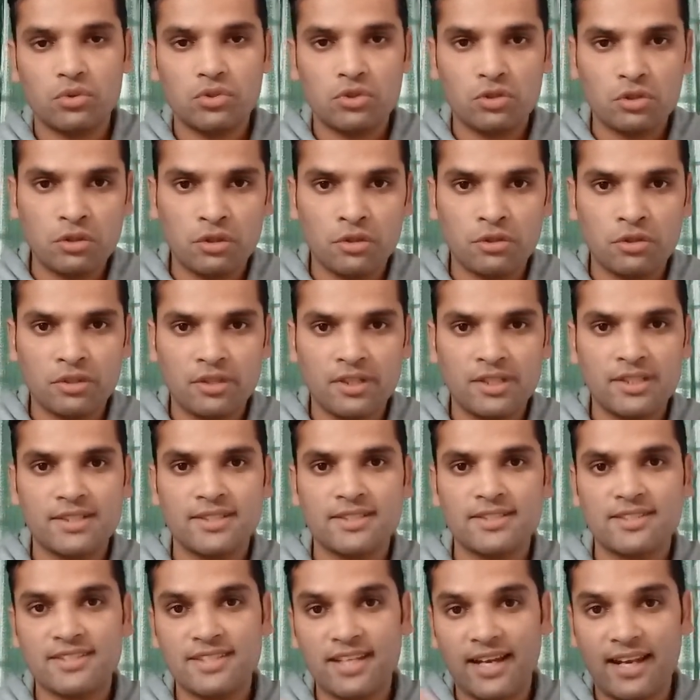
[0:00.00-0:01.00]
कुछ लोग
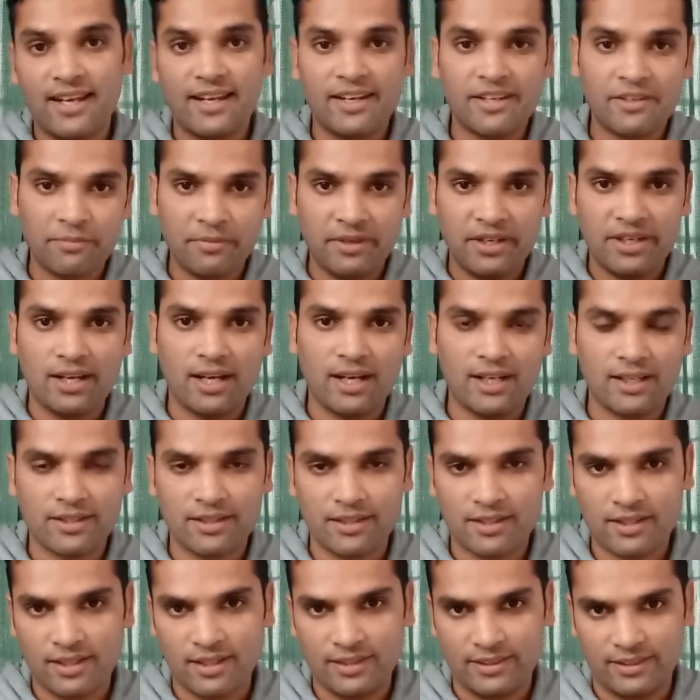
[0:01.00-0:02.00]
सैलड में
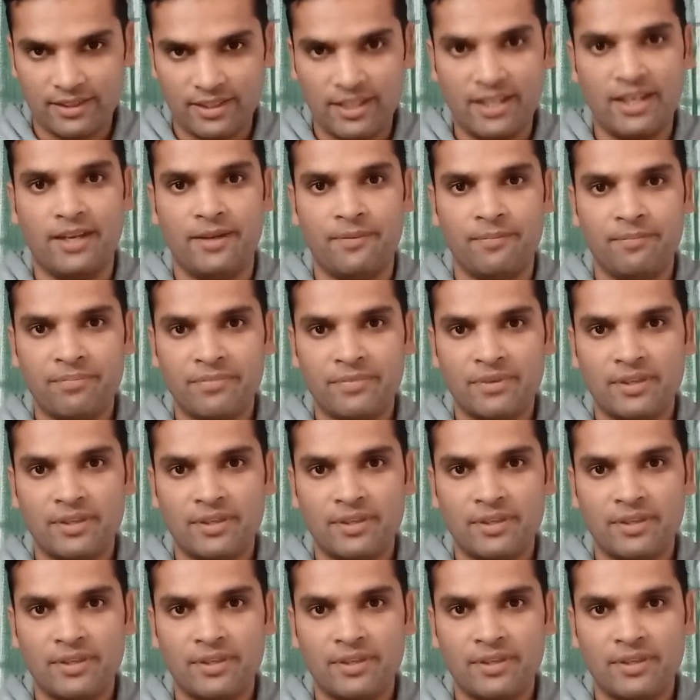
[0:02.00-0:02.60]
डालकर खाते हैं